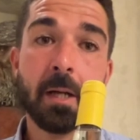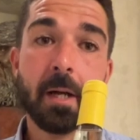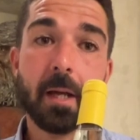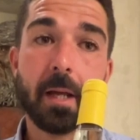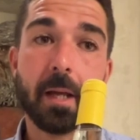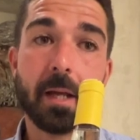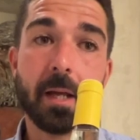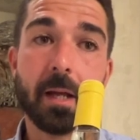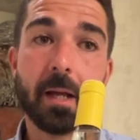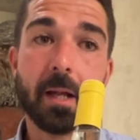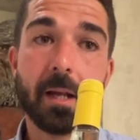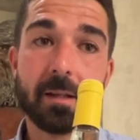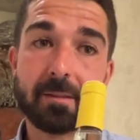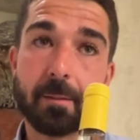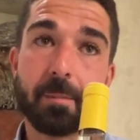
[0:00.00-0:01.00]
e
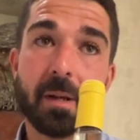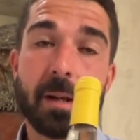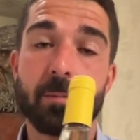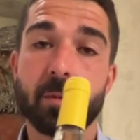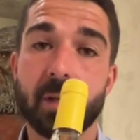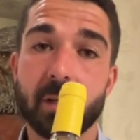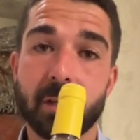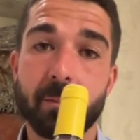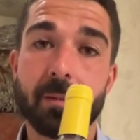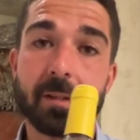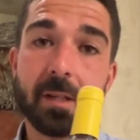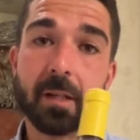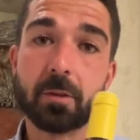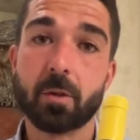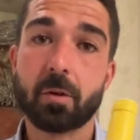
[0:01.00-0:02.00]
la separiamo
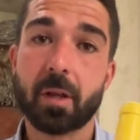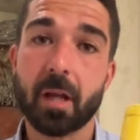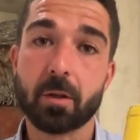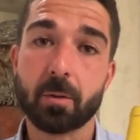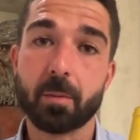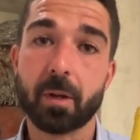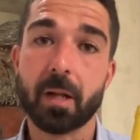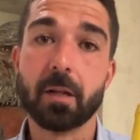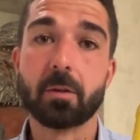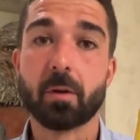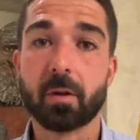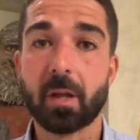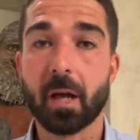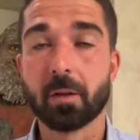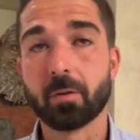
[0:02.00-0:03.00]
direttamente dal torchiato perché il
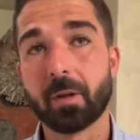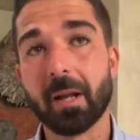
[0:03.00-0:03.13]
torchiato,